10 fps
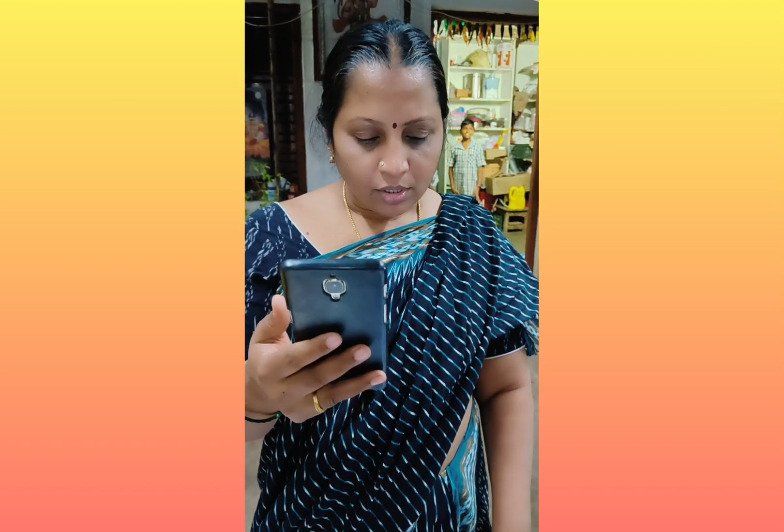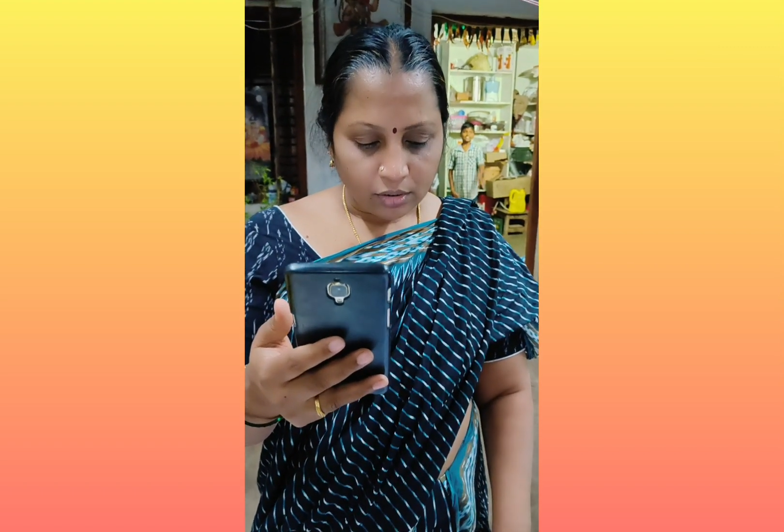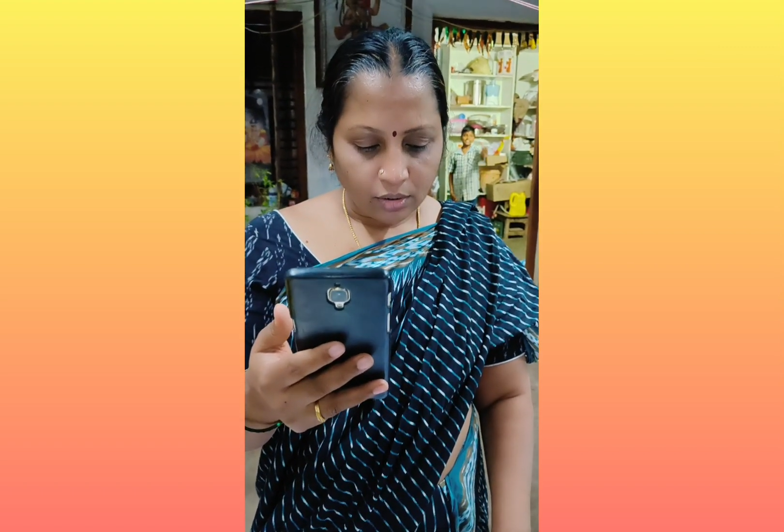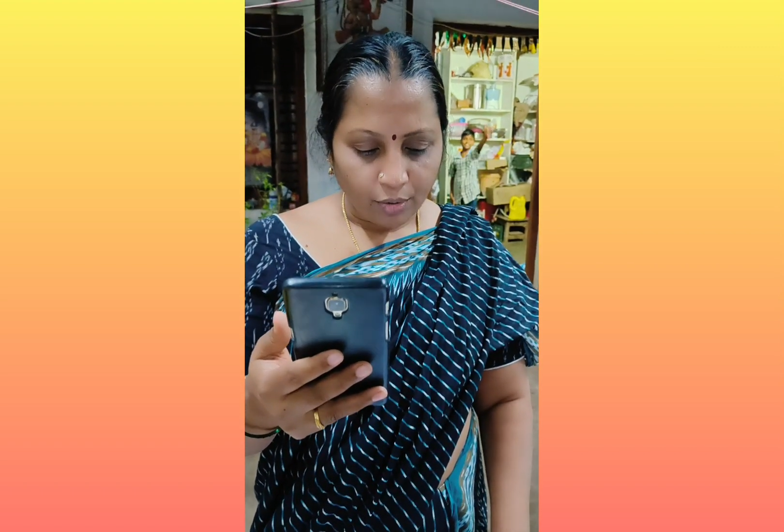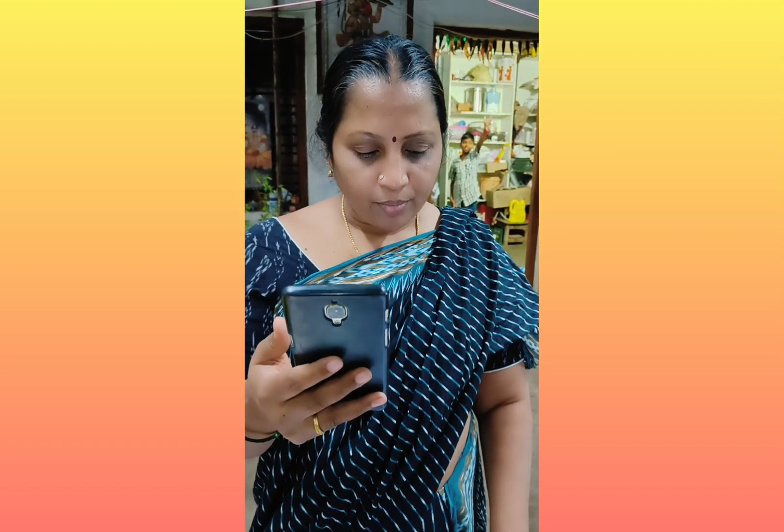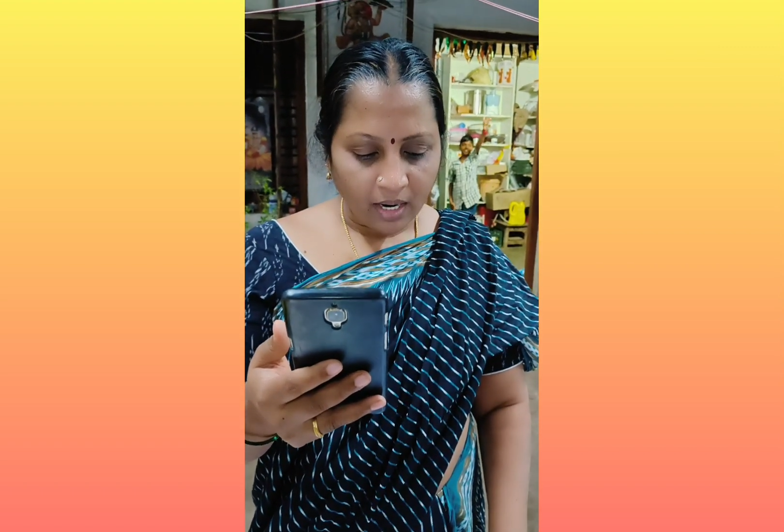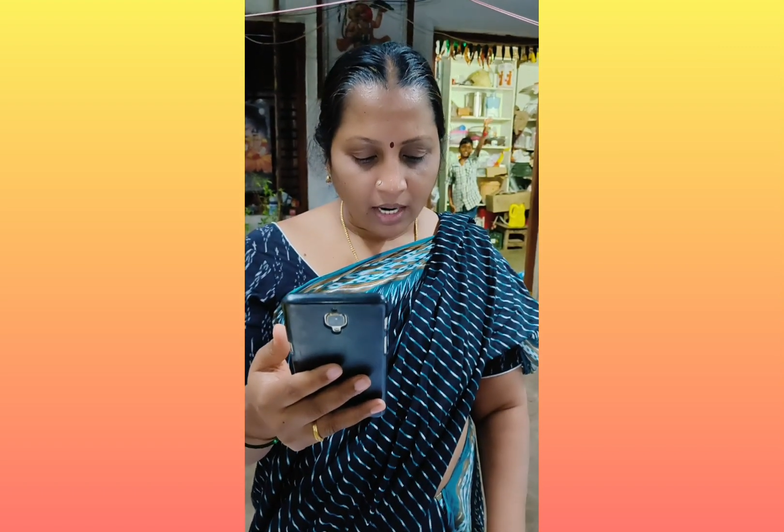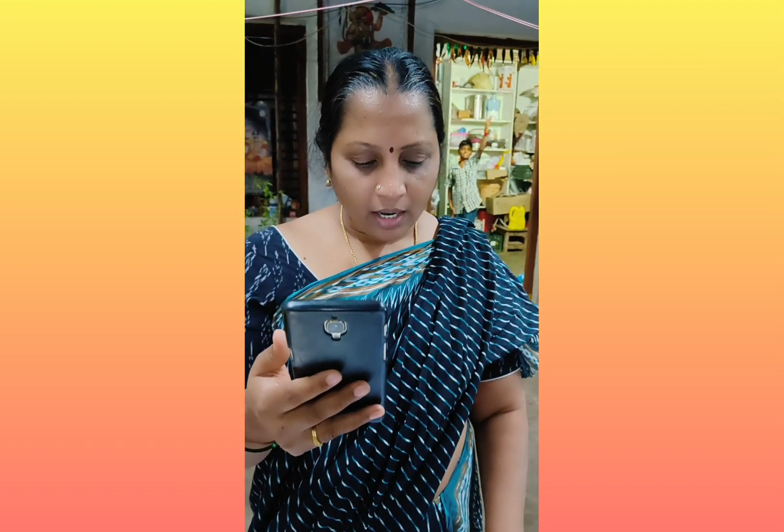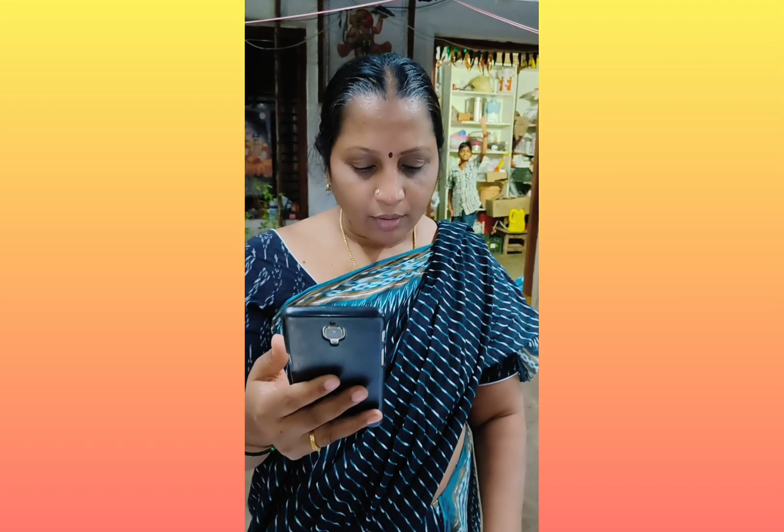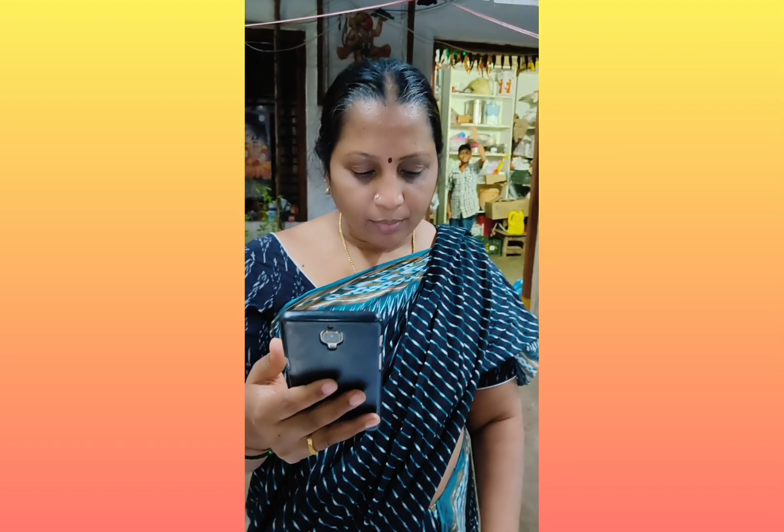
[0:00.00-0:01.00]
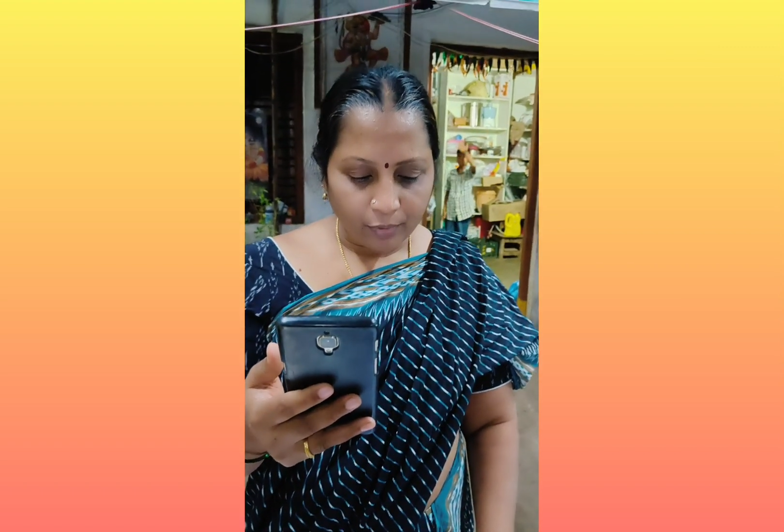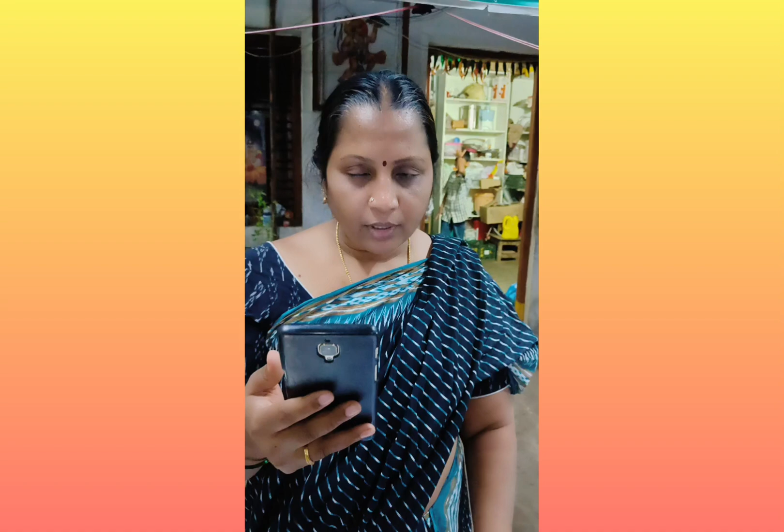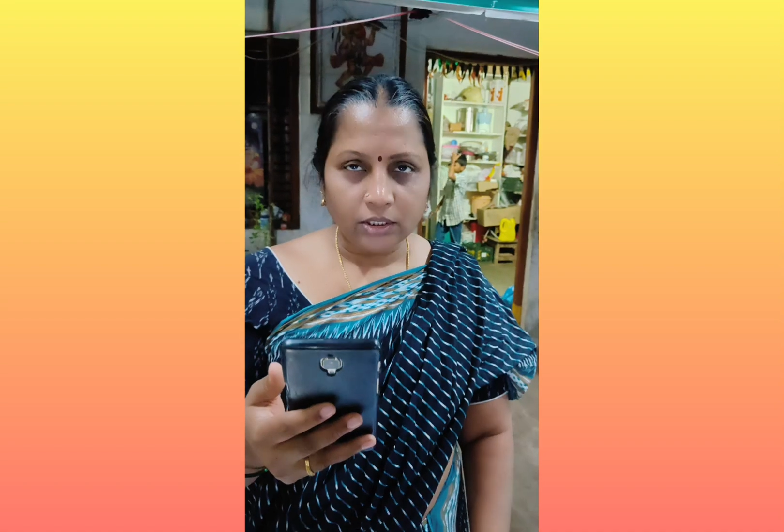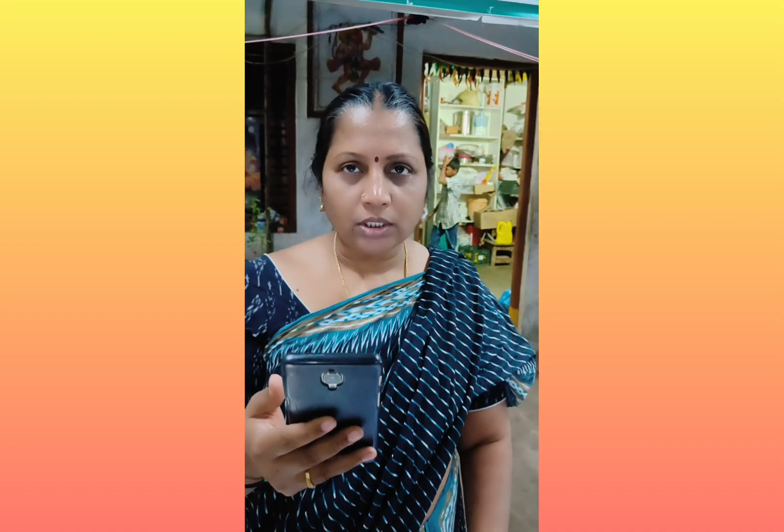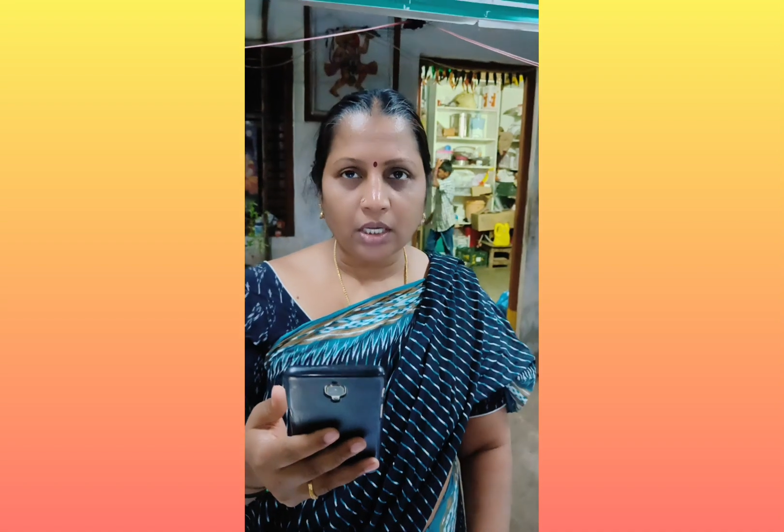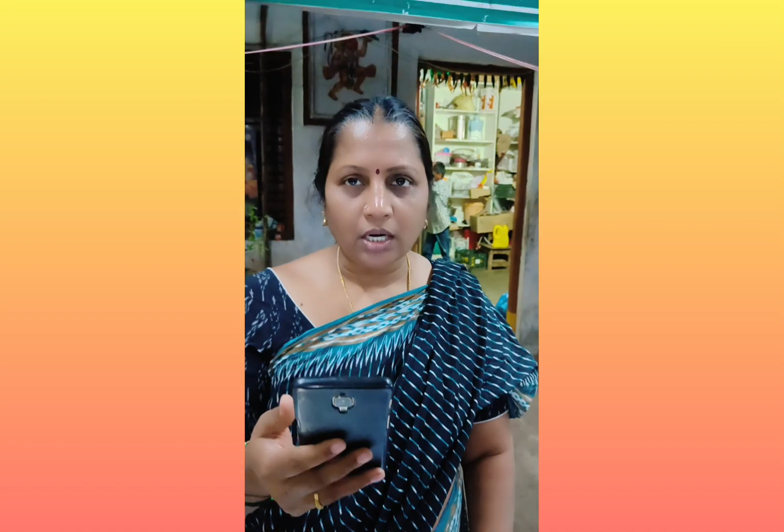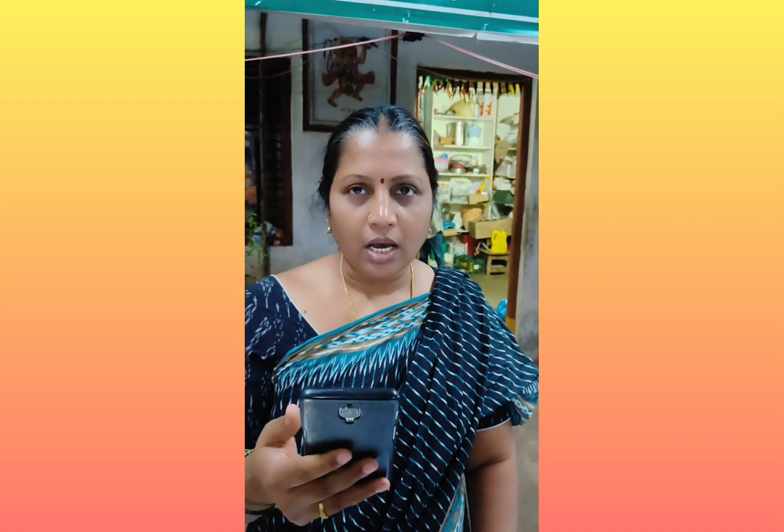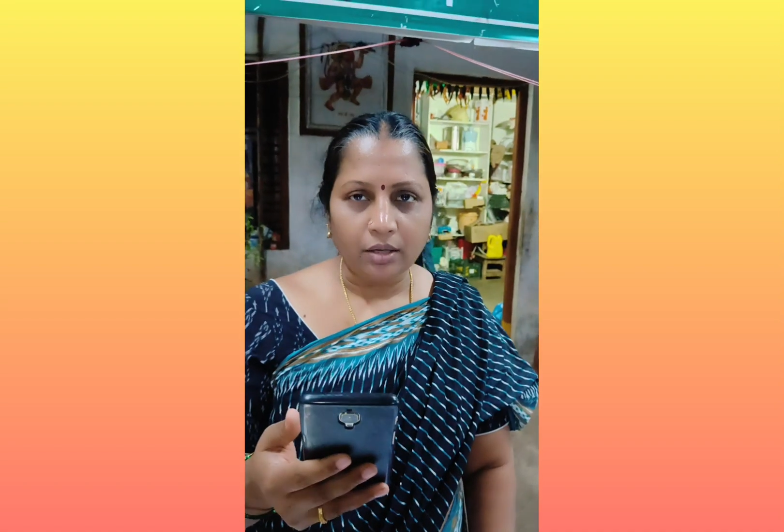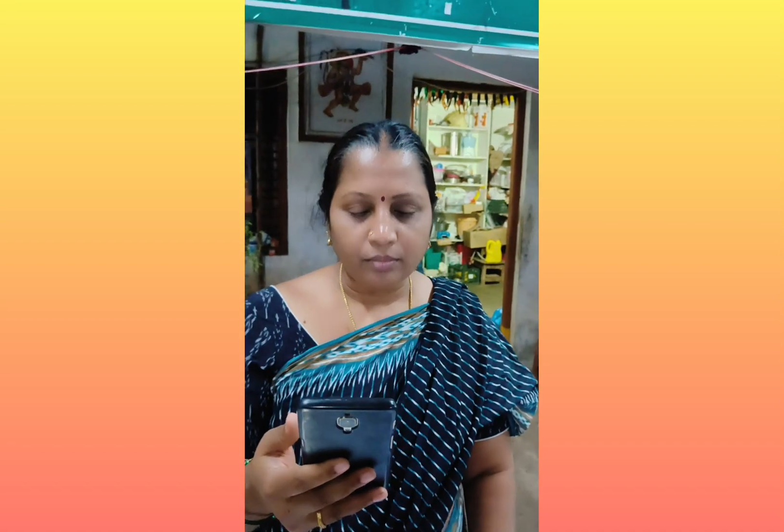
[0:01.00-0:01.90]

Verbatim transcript: సౌమ్య గారు పూర్ణచందర్ గారు